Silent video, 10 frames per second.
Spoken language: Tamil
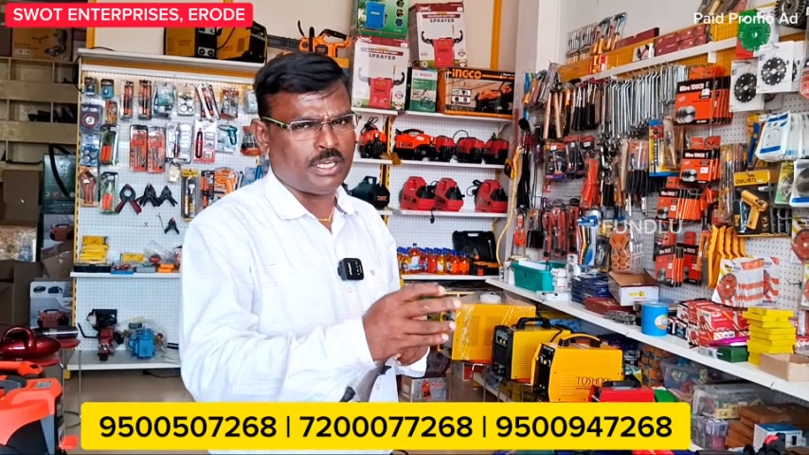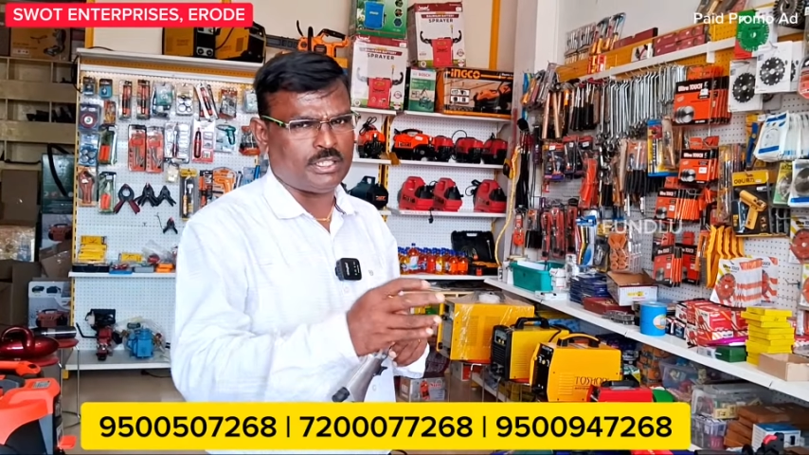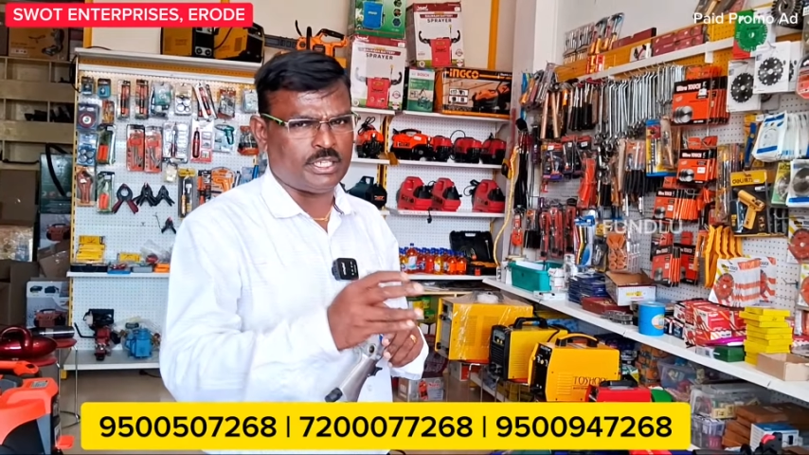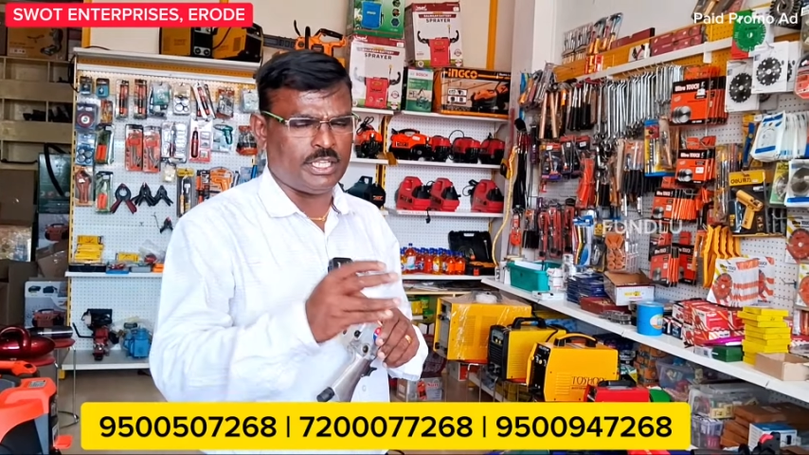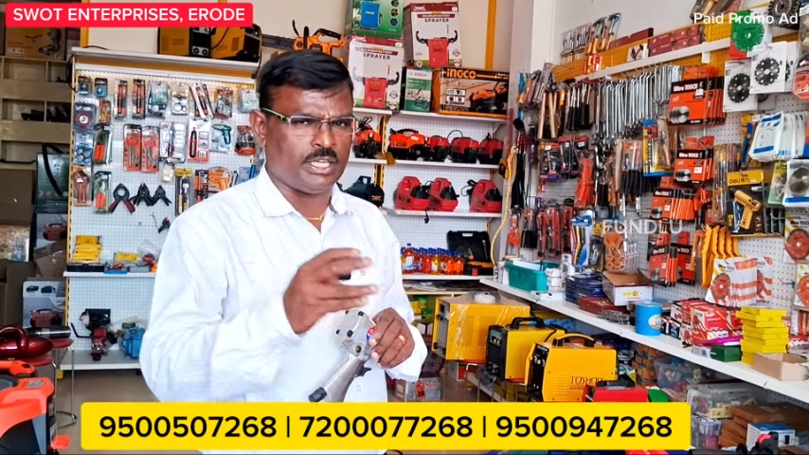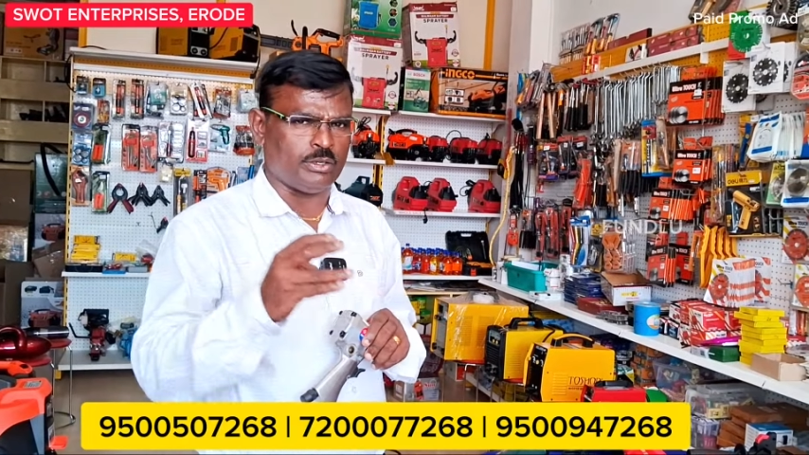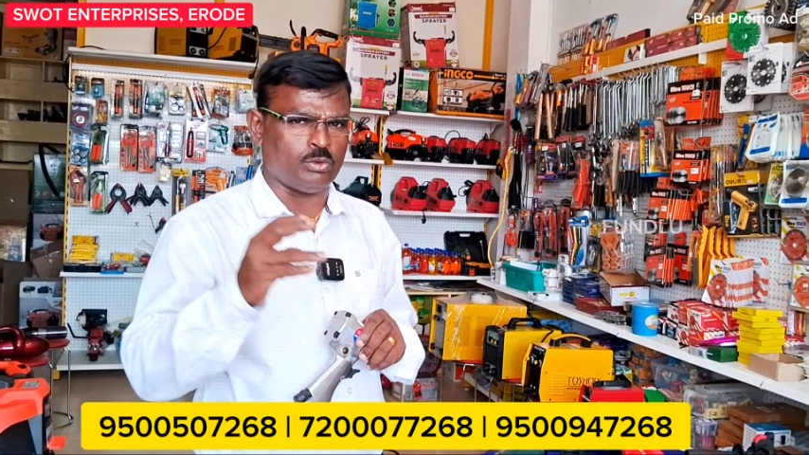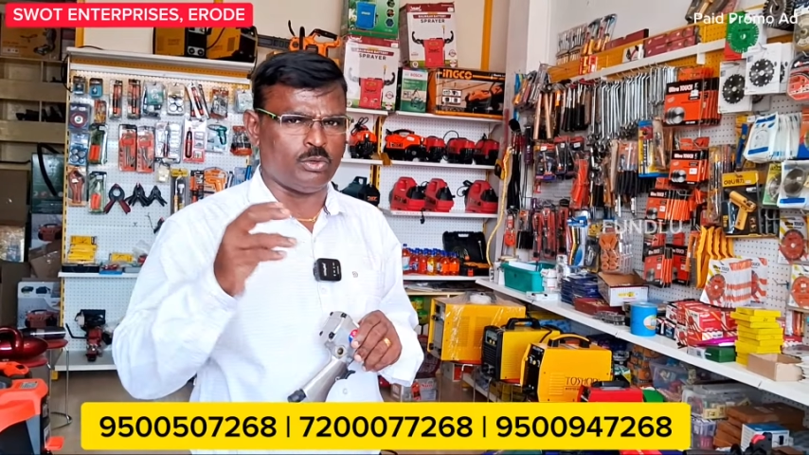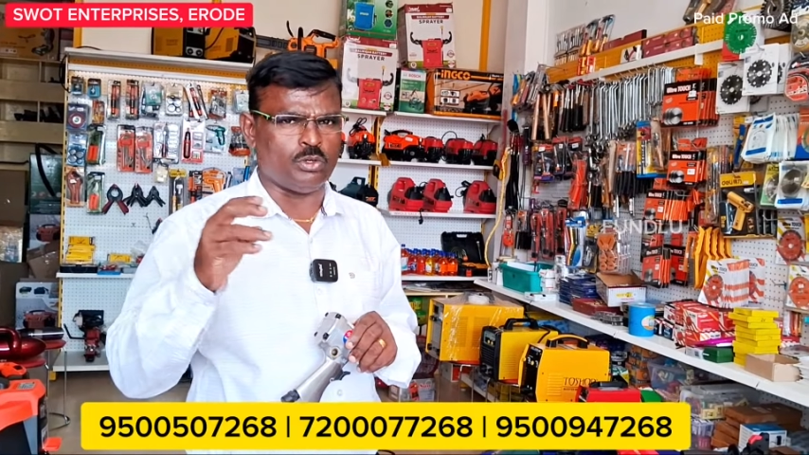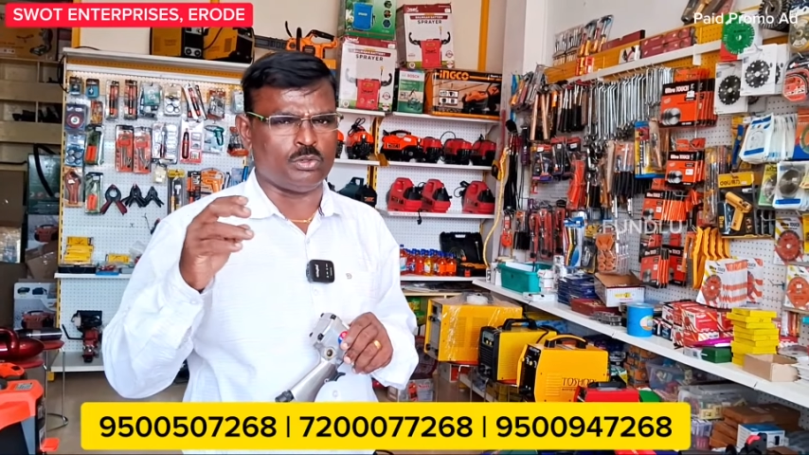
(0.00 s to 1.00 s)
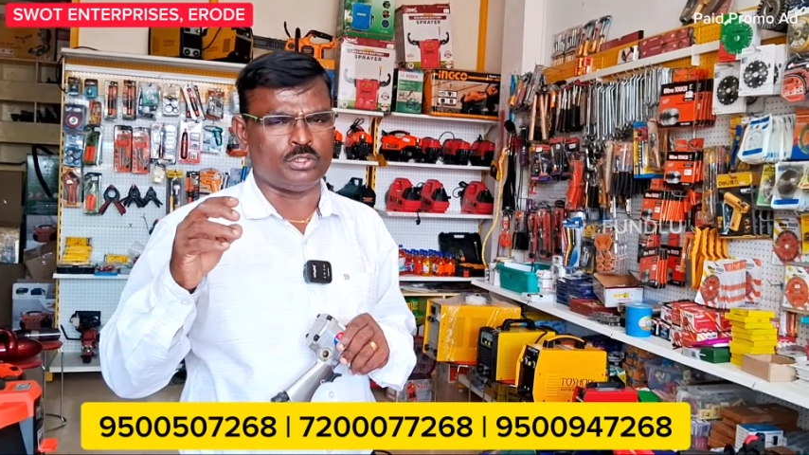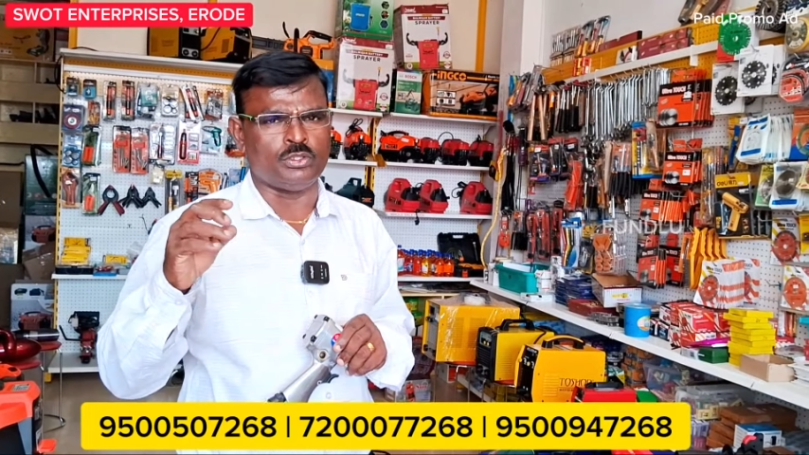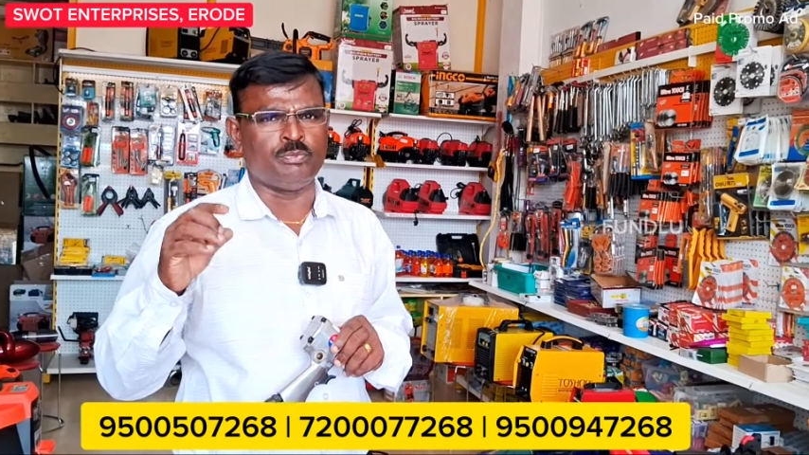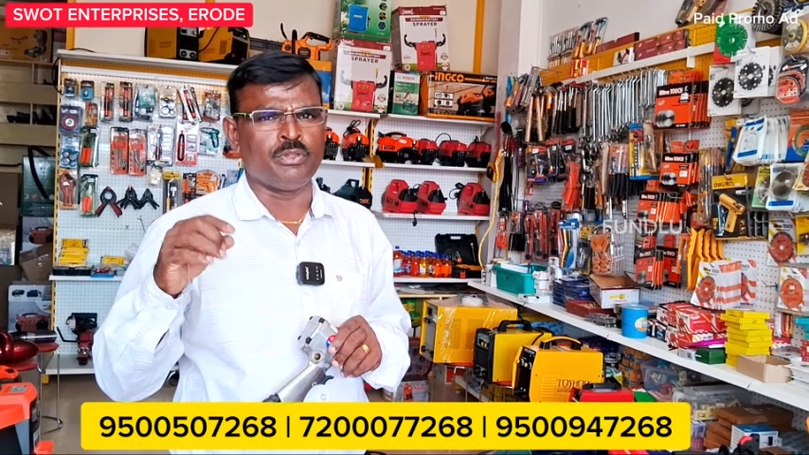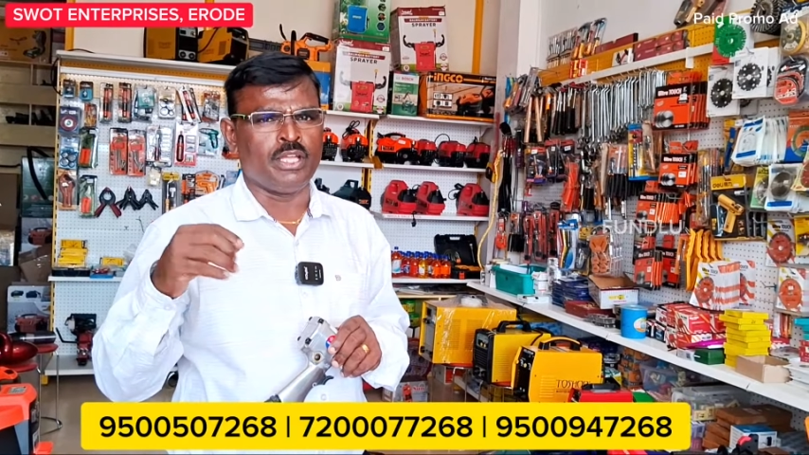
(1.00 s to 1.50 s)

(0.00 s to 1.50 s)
மாதிரி தனியாக இருக்கும் உங்களுக்கு வந்து